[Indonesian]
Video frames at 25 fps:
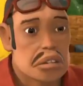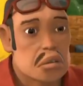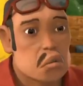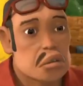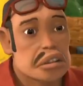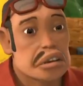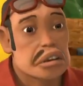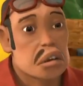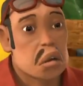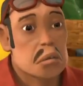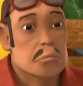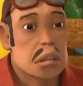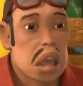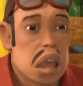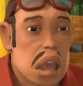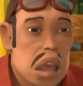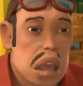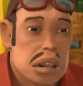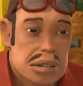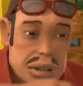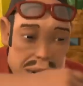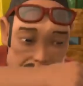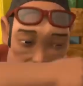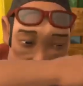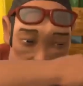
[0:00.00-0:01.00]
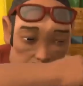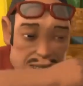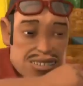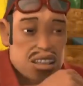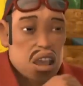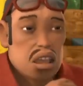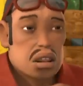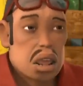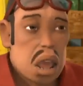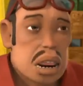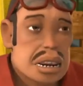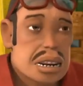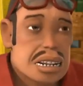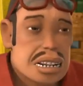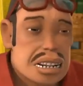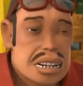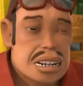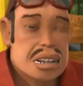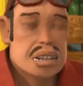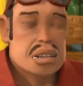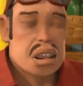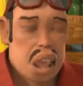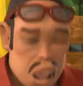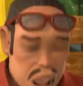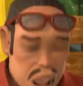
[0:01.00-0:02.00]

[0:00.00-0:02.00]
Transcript: anu tuh lebih biasa nih.